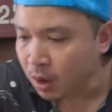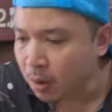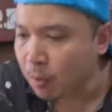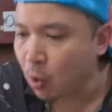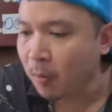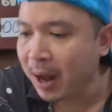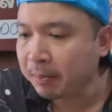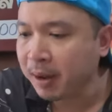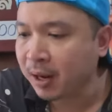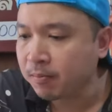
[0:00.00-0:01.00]
หมูผัด
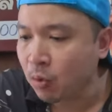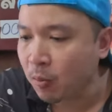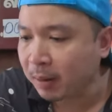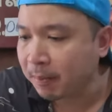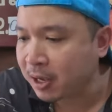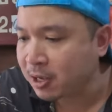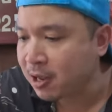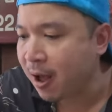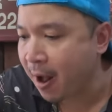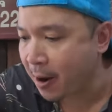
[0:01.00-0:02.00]
เผ็ดหมูผัดใบยี่
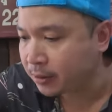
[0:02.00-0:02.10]
หร่า